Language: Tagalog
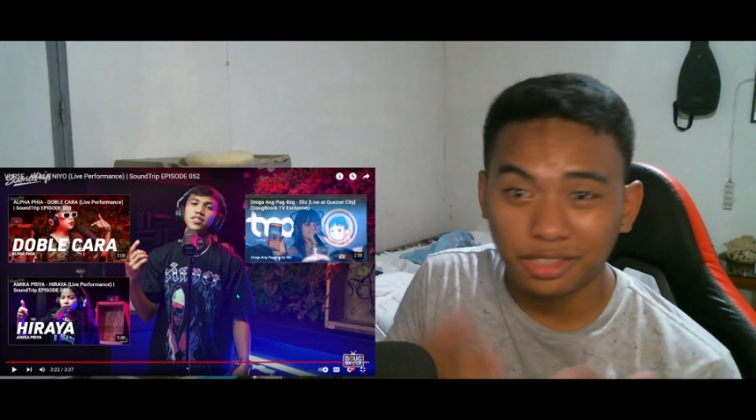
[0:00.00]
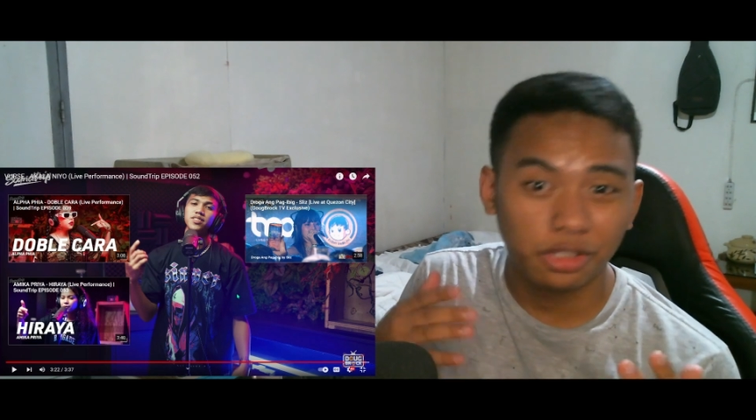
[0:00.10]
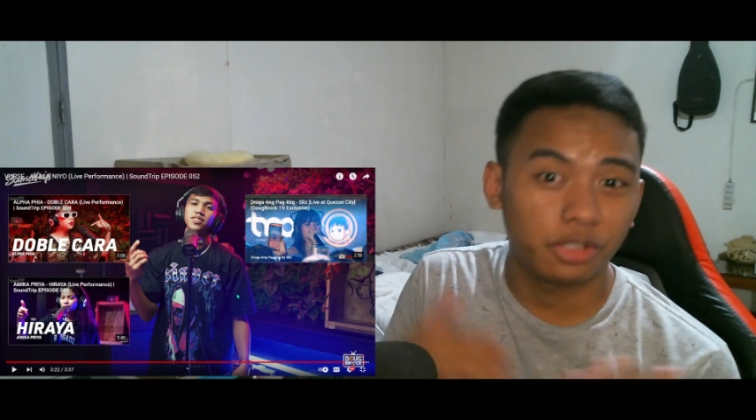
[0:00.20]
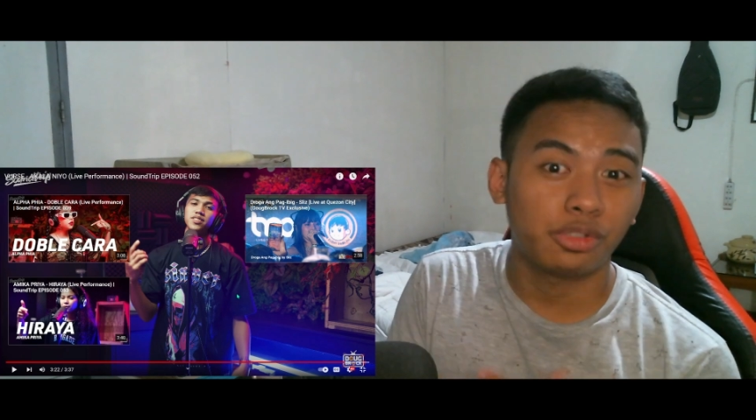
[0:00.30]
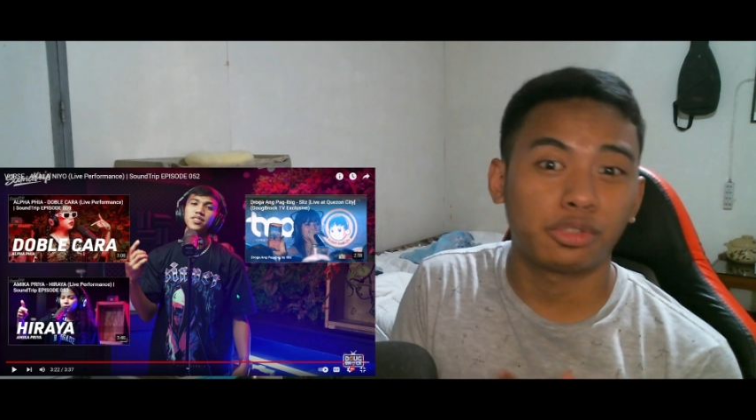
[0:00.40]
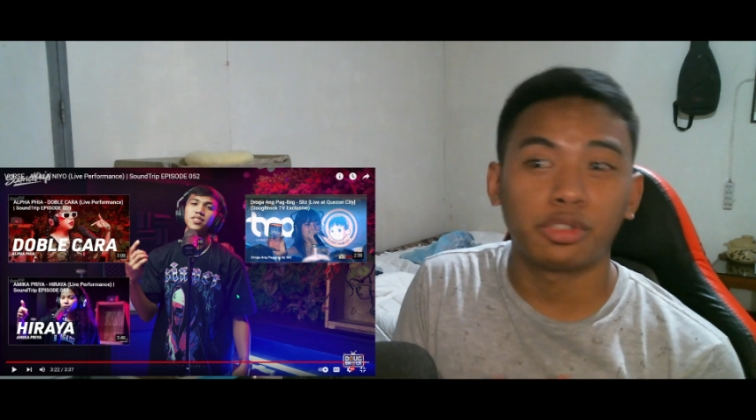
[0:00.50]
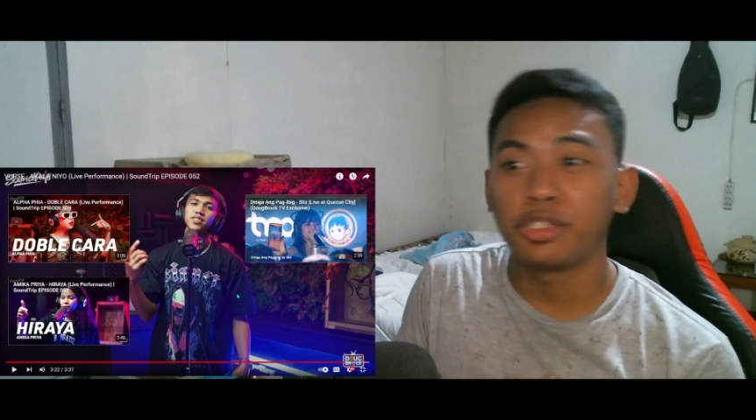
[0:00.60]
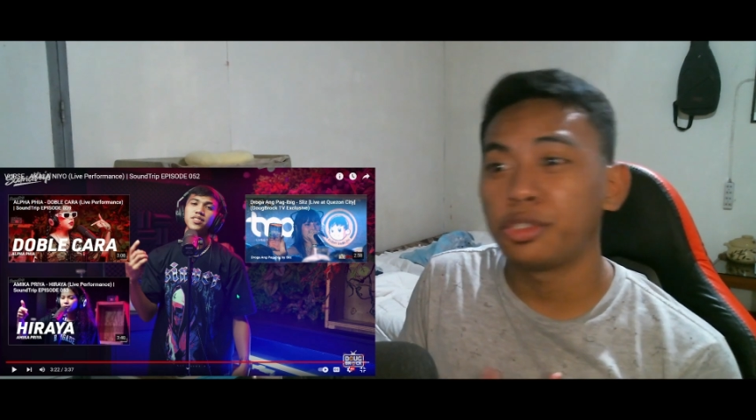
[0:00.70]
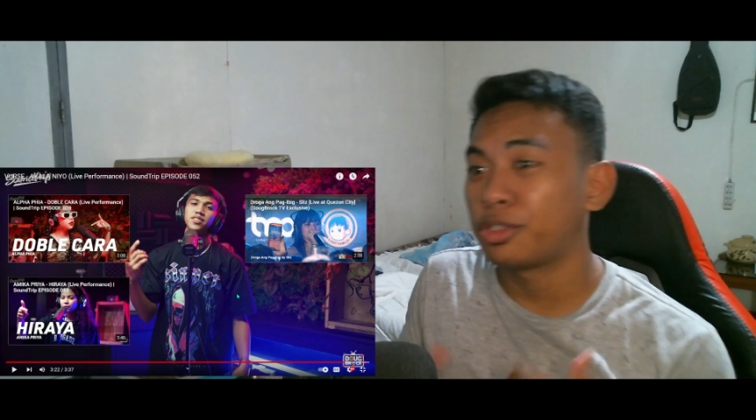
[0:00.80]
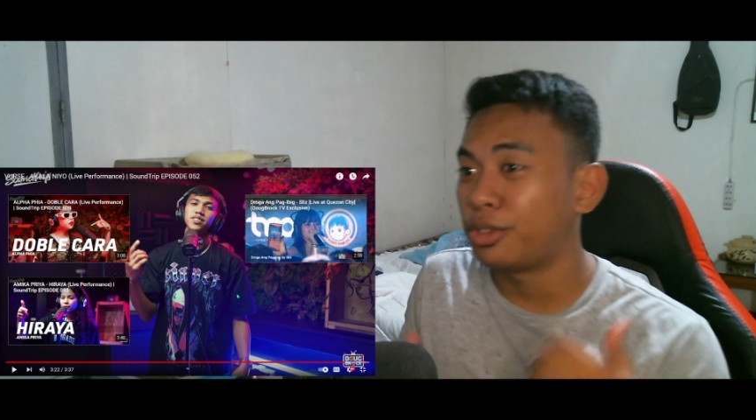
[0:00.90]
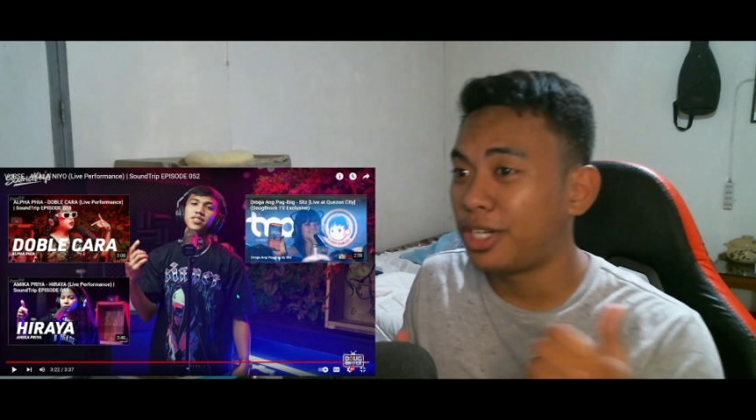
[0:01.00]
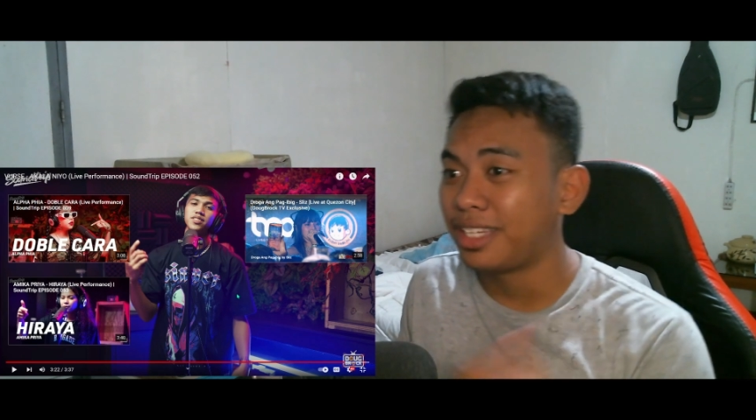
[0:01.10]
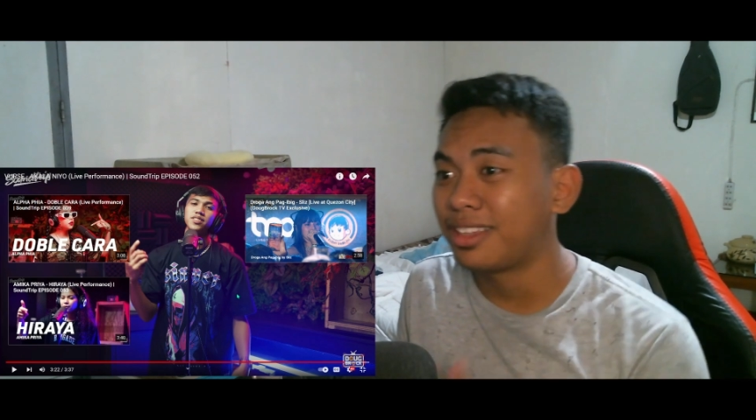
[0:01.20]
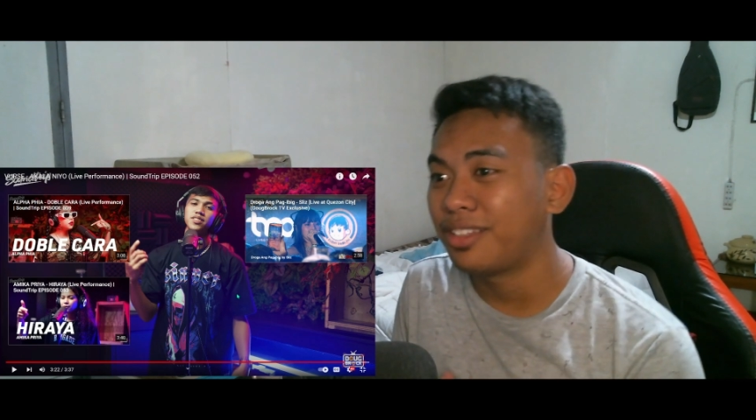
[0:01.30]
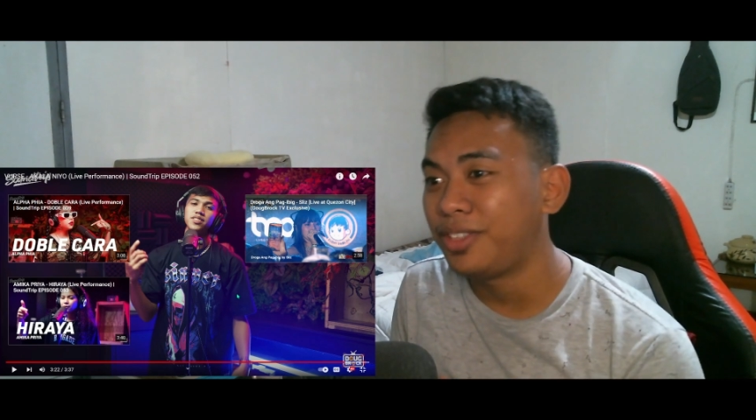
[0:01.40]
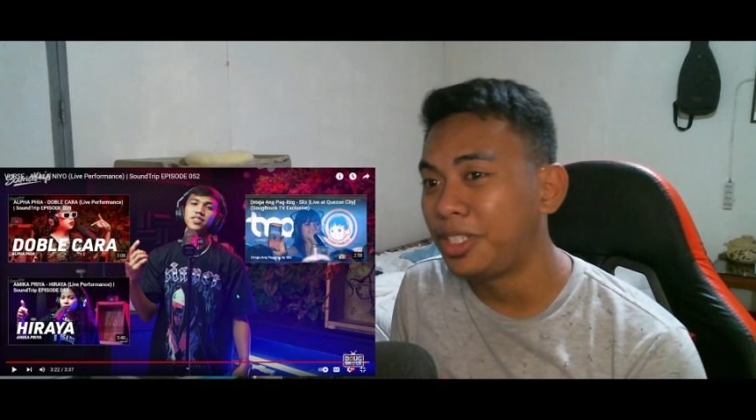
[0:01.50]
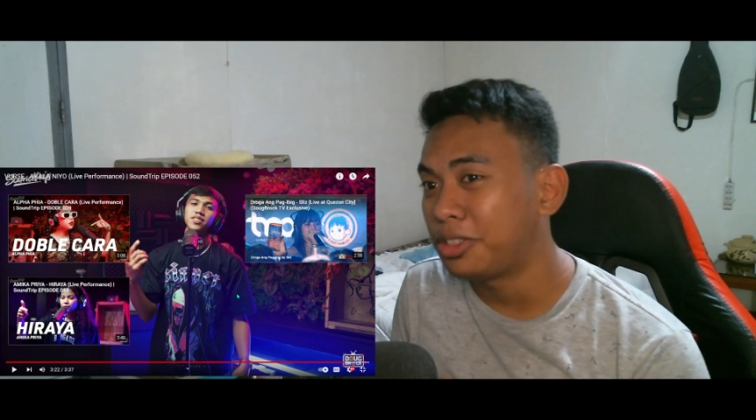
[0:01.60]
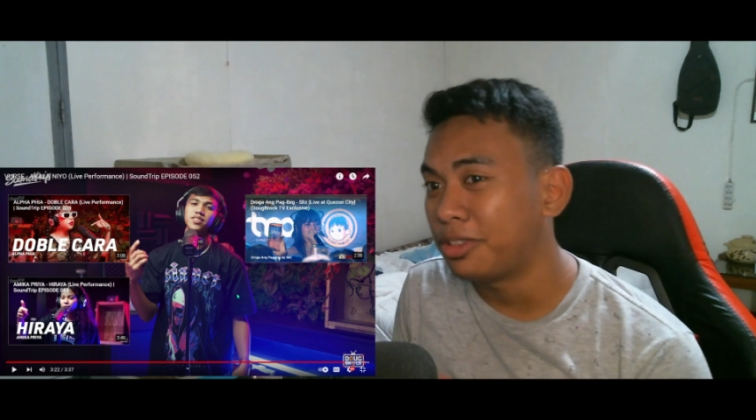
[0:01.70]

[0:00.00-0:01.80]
Kung nagustuhan nyo to, like the video